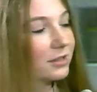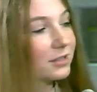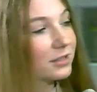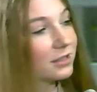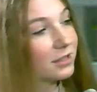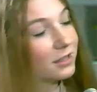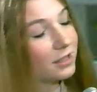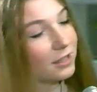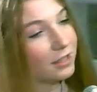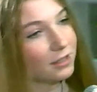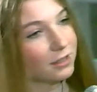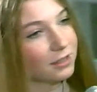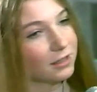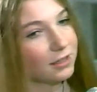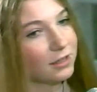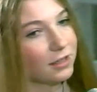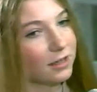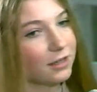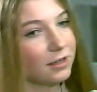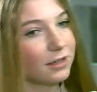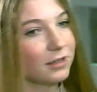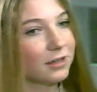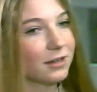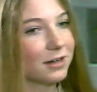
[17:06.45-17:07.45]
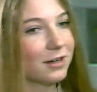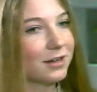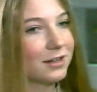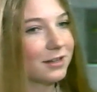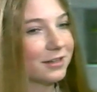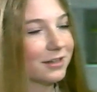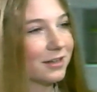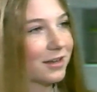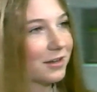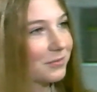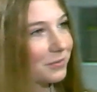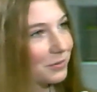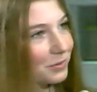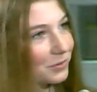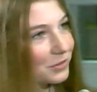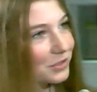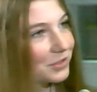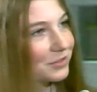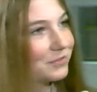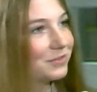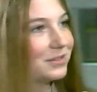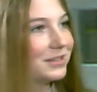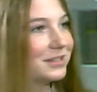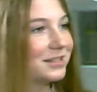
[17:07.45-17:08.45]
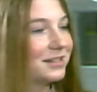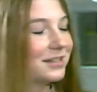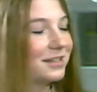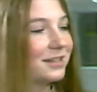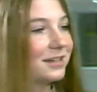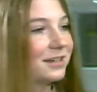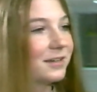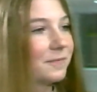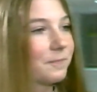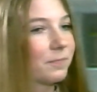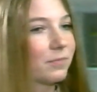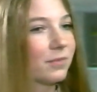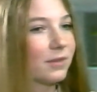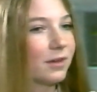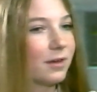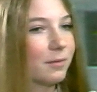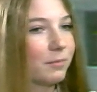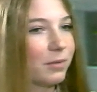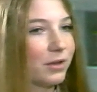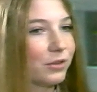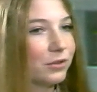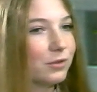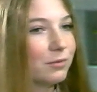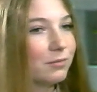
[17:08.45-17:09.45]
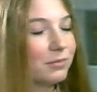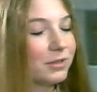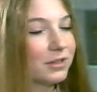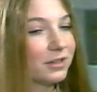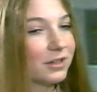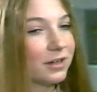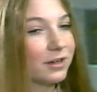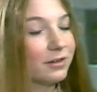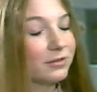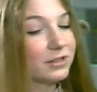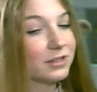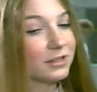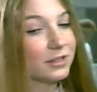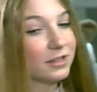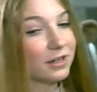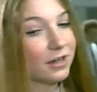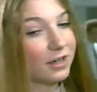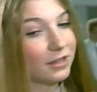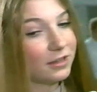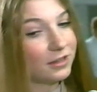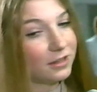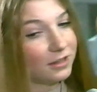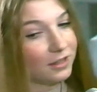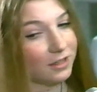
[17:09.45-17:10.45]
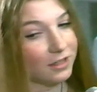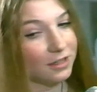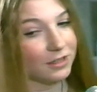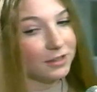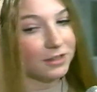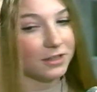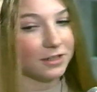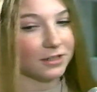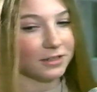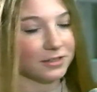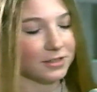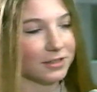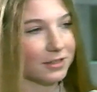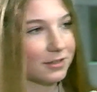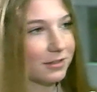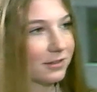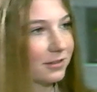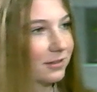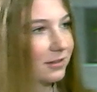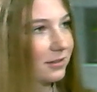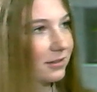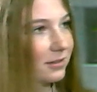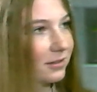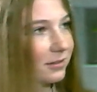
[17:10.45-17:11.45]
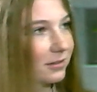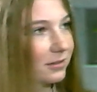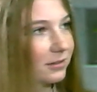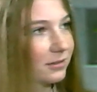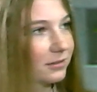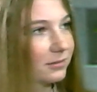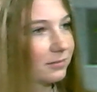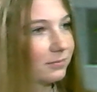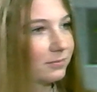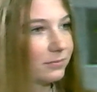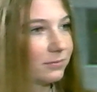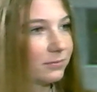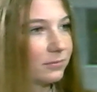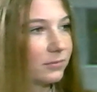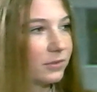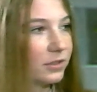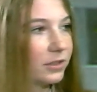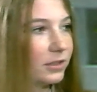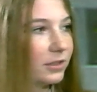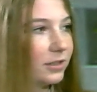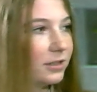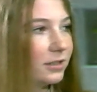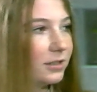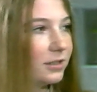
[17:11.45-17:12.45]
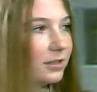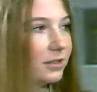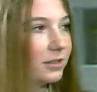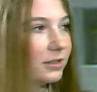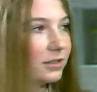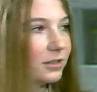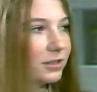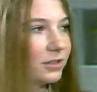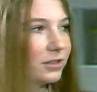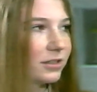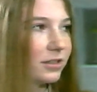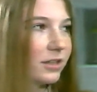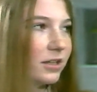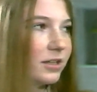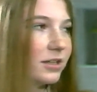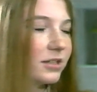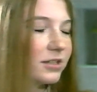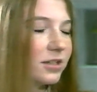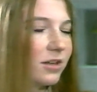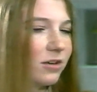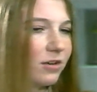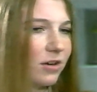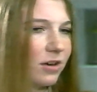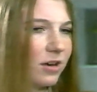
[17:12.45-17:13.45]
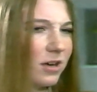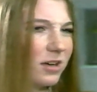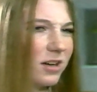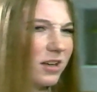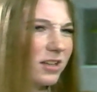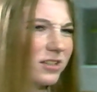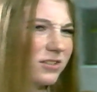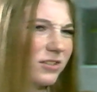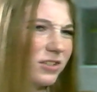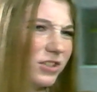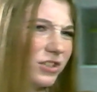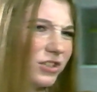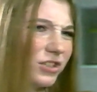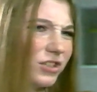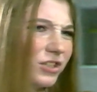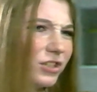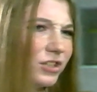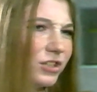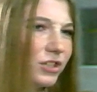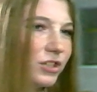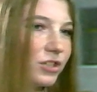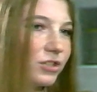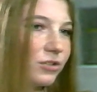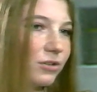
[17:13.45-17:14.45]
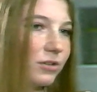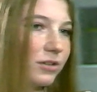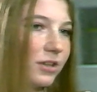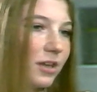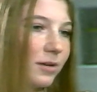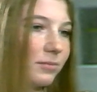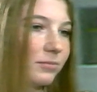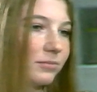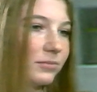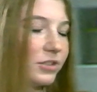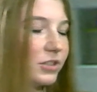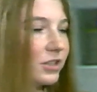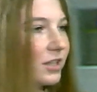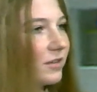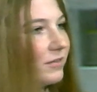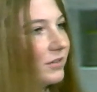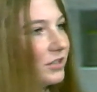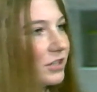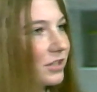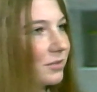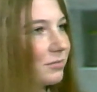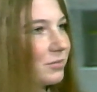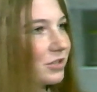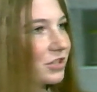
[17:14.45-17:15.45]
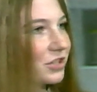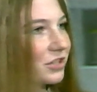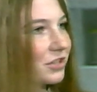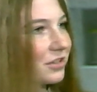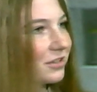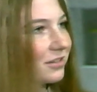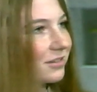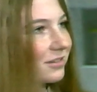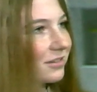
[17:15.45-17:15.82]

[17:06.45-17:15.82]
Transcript: «Снейк» я играла, как вы уже видели. Потом мне нравится играть «Тетрис». И я не знаю, как игра называется, «Джи-Джи», что ли, там человечек бежит.